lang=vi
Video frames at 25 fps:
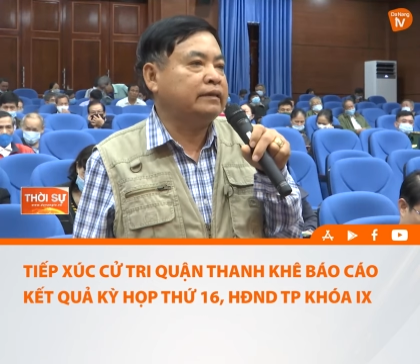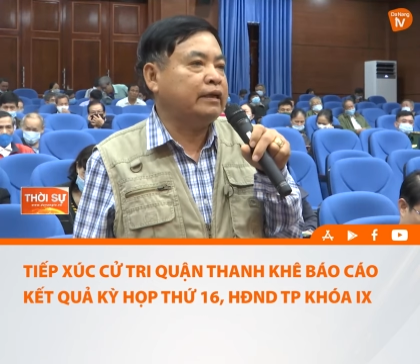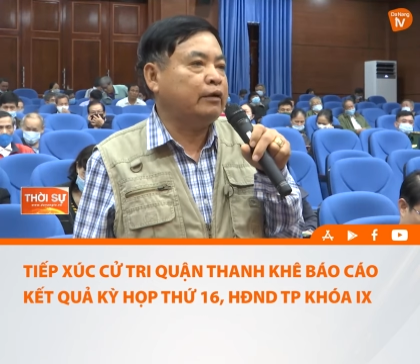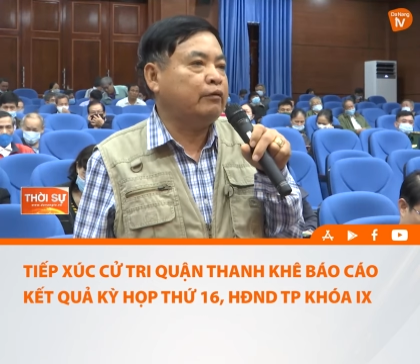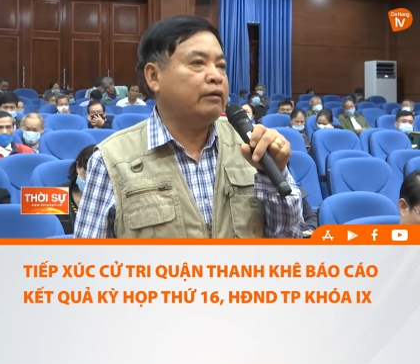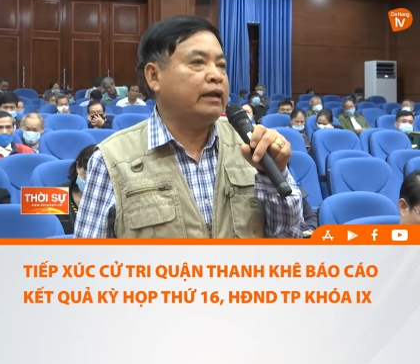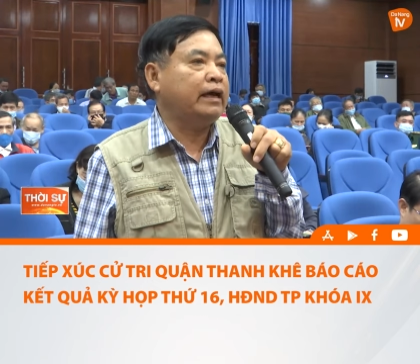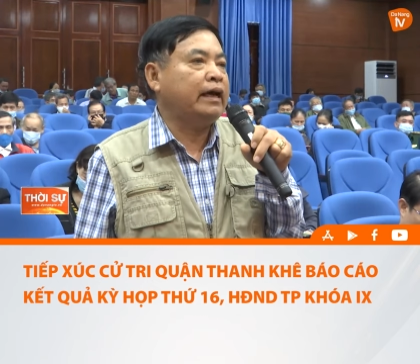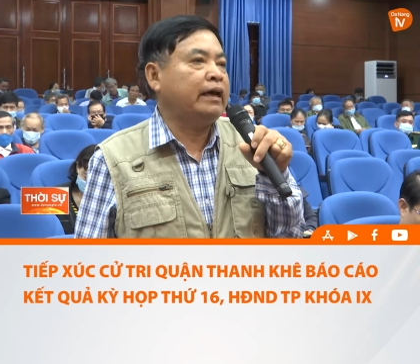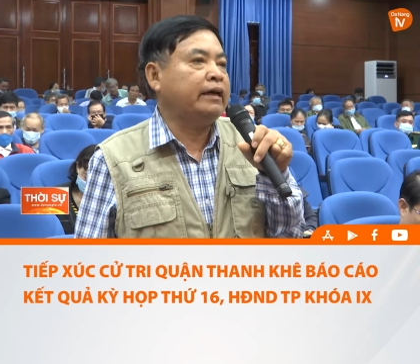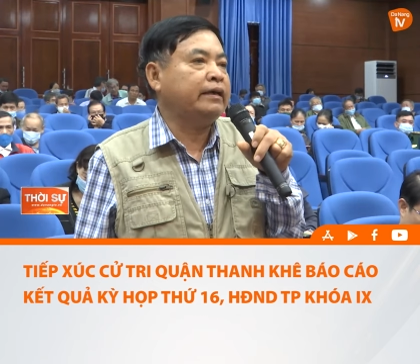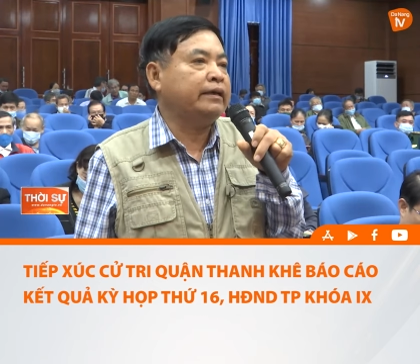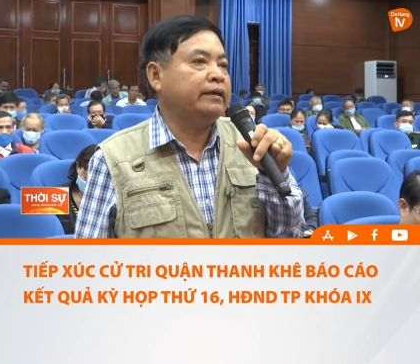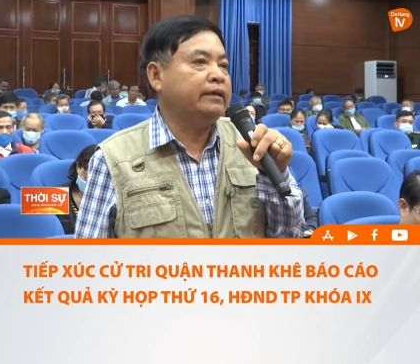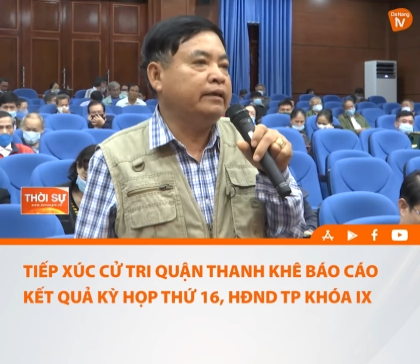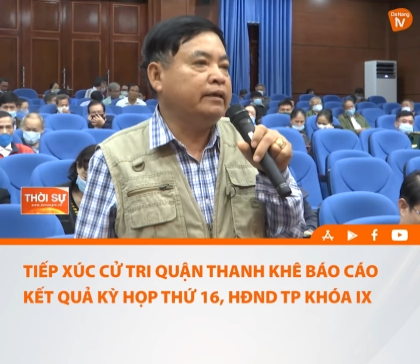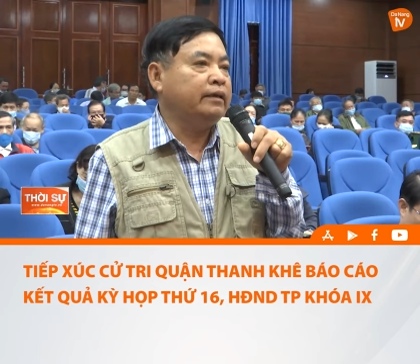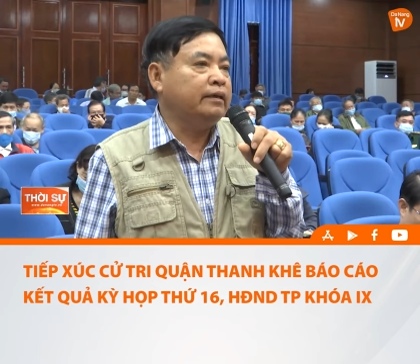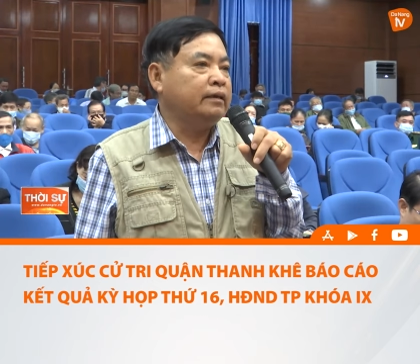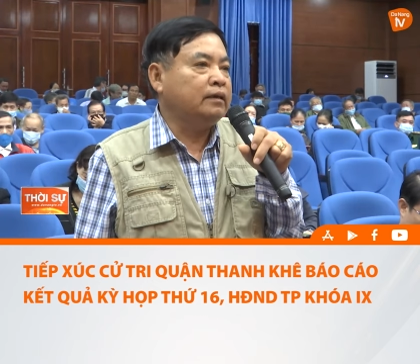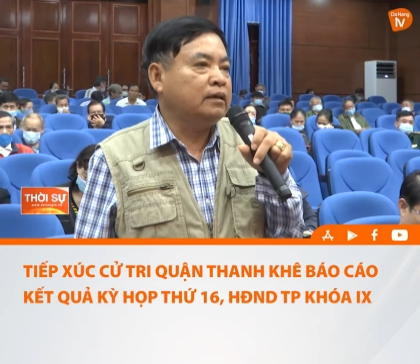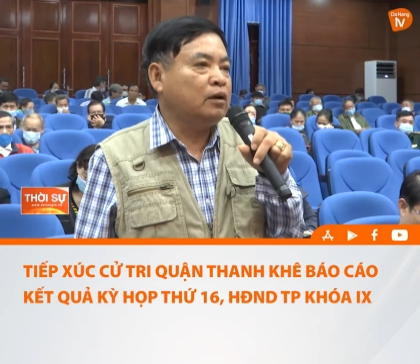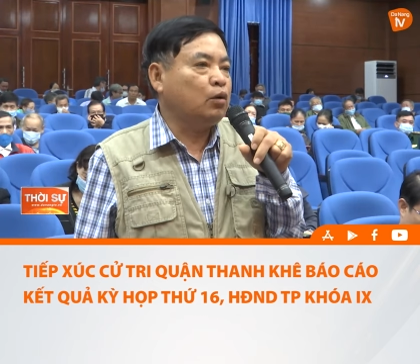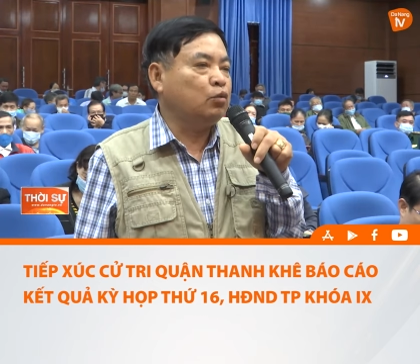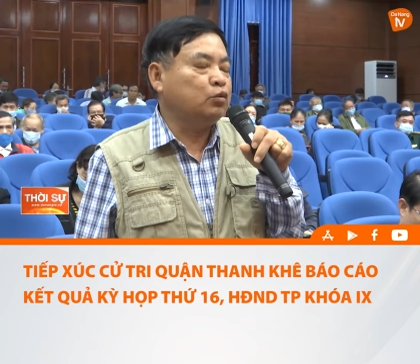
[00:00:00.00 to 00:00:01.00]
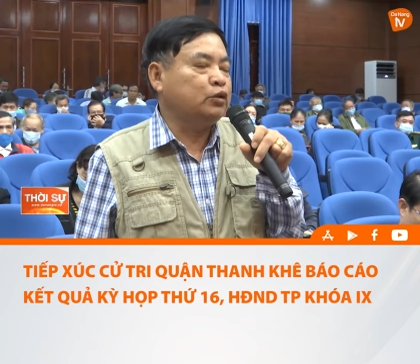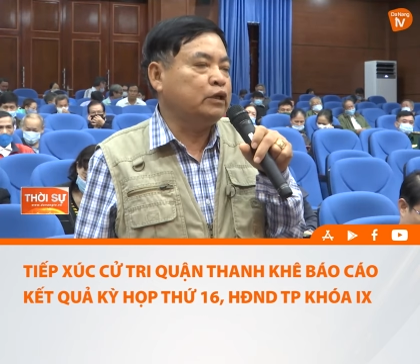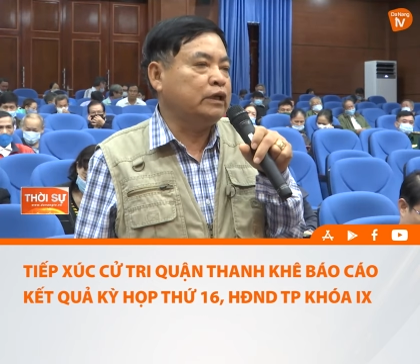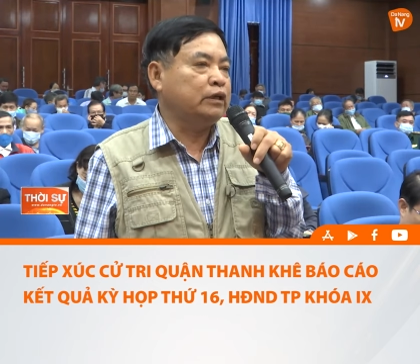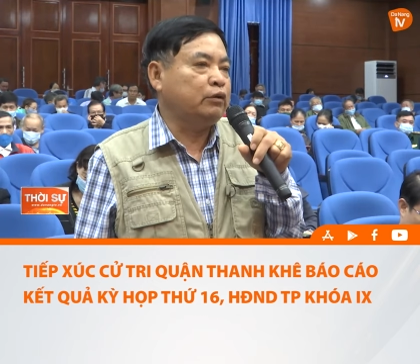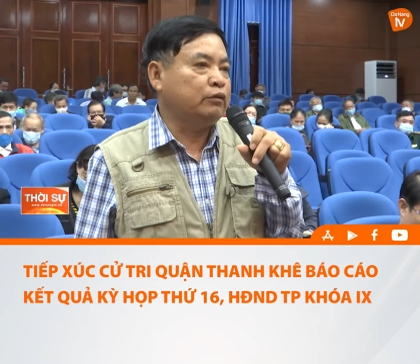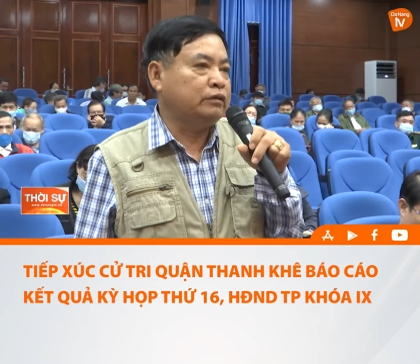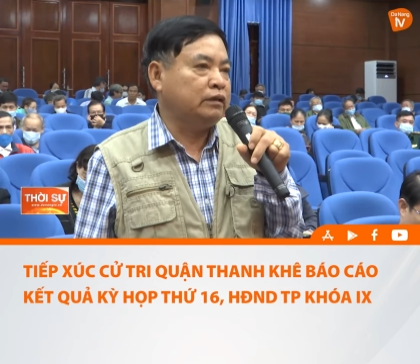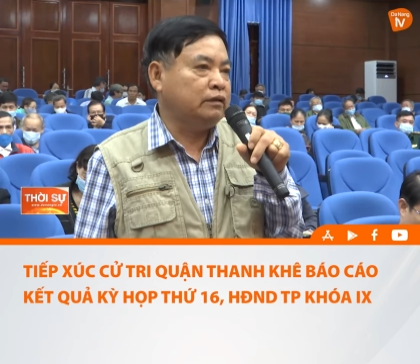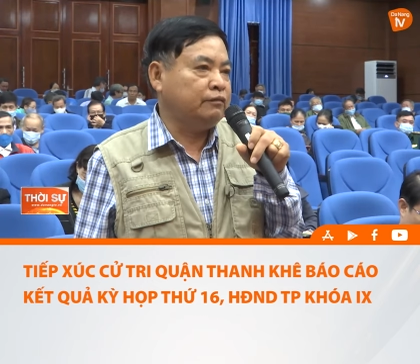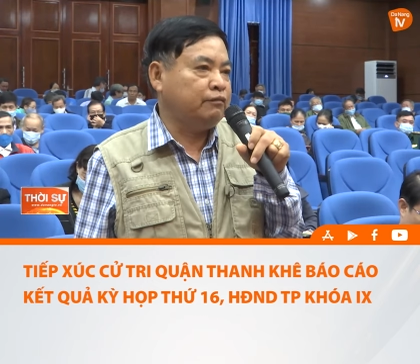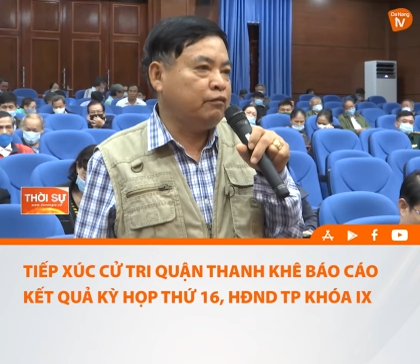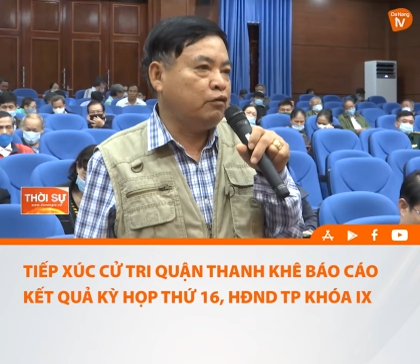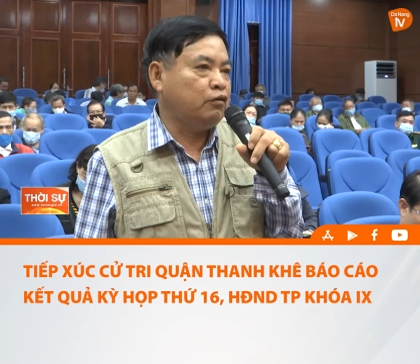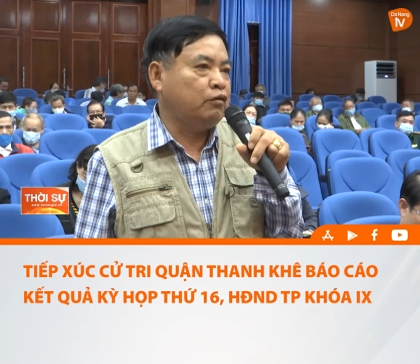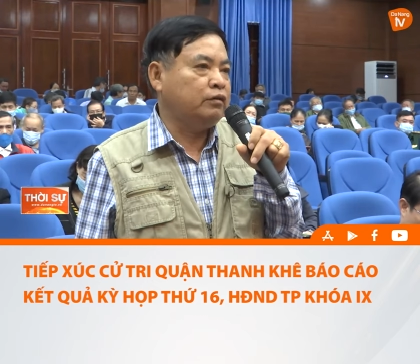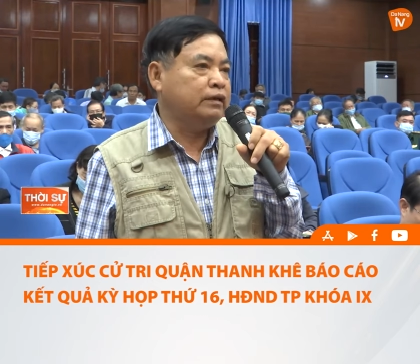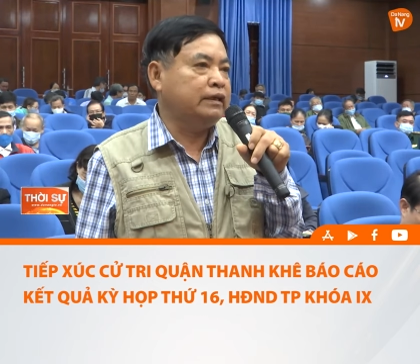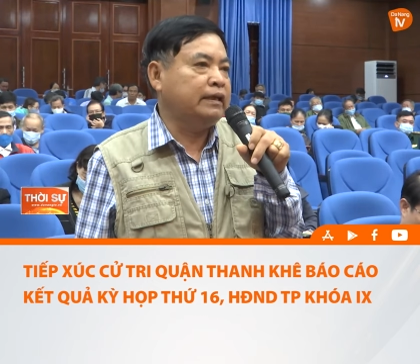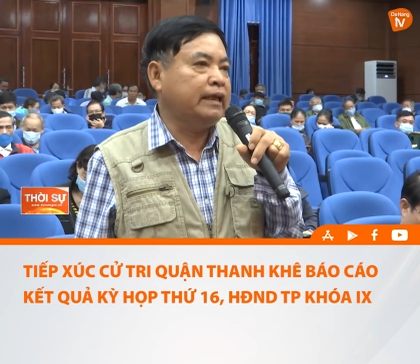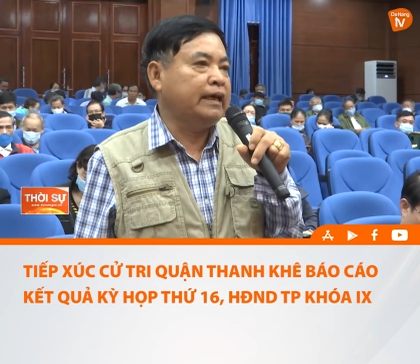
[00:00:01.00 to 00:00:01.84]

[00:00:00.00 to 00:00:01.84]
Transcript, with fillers: chèo lá cái câu thuyền của thành phố